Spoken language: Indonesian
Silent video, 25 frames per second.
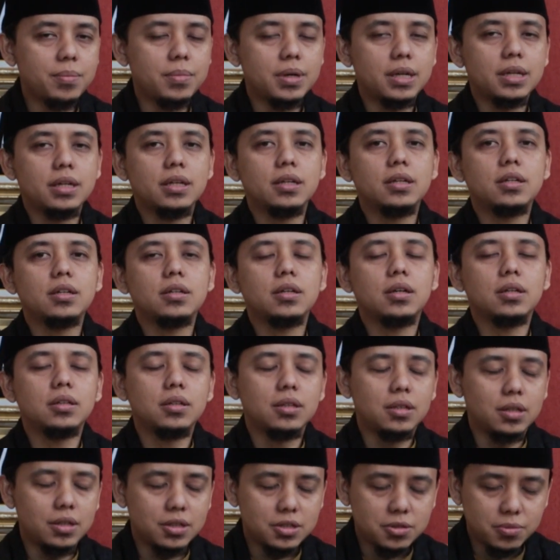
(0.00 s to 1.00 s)
aman dari
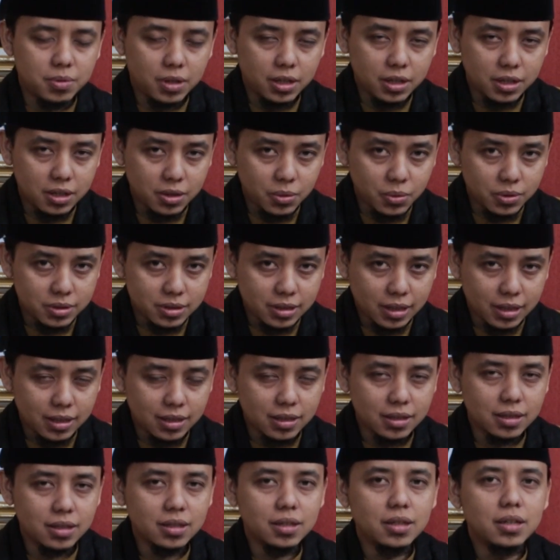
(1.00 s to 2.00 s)
Allah Subhanahu wa
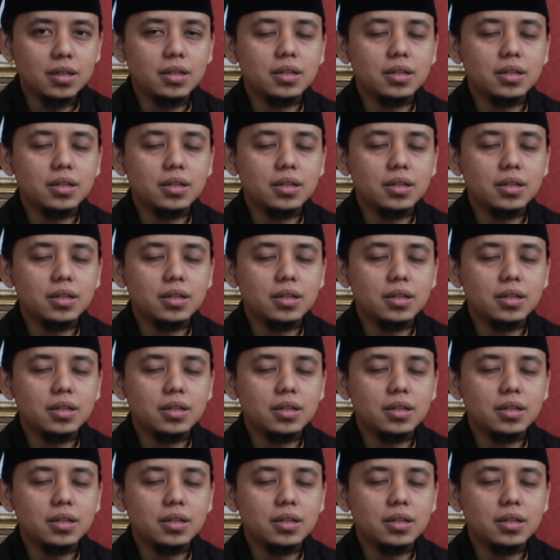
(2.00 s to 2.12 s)
taala.